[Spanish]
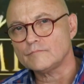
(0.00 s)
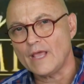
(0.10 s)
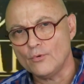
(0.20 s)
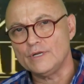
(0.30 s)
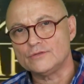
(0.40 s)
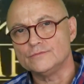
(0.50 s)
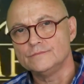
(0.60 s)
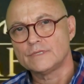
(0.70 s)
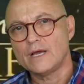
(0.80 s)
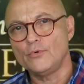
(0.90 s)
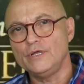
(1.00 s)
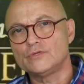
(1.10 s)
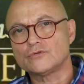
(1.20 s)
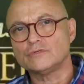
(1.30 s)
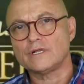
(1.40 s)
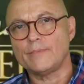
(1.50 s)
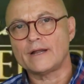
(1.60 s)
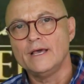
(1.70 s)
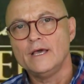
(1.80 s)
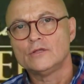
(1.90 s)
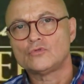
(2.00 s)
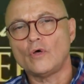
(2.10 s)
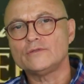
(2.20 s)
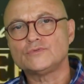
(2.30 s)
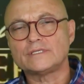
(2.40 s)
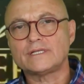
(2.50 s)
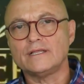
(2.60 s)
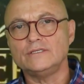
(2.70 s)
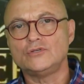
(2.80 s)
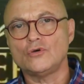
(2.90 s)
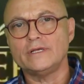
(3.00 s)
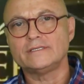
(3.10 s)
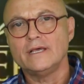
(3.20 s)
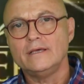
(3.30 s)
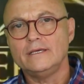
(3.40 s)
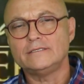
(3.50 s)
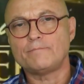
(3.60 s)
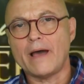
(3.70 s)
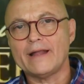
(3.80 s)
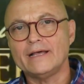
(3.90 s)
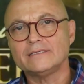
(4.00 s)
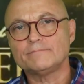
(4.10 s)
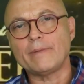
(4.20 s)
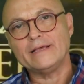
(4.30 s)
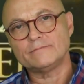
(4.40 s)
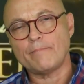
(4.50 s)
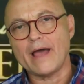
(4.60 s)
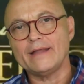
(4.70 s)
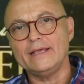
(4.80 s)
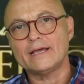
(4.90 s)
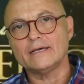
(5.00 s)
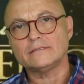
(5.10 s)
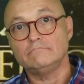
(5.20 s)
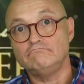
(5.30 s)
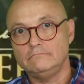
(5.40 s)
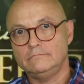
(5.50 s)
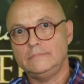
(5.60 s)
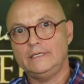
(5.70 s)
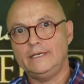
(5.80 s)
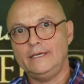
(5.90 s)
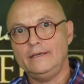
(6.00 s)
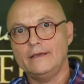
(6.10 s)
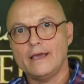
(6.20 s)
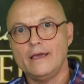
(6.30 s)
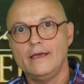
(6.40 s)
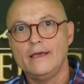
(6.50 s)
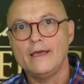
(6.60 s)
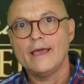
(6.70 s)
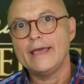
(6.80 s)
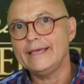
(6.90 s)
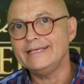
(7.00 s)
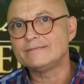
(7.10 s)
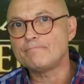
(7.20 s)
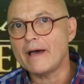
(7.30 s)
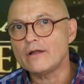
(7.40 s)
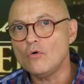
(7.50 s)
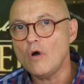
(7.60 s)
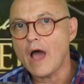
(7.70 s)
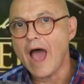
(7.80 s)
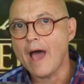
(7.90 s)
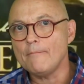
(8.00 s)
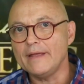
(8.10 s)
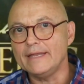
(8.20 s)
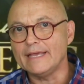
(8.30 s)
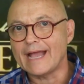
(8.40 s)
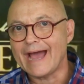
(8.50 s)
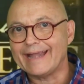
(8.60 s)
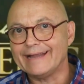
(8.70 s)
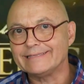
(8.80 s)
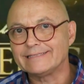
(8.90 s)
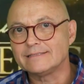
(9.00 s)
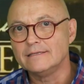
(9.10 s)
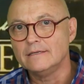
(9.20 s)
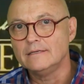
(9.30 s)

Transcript: Qué bonito, qué bonito es conservar todas nuestras tradiciones hispanas, prehispánicas y hispanoamericanas.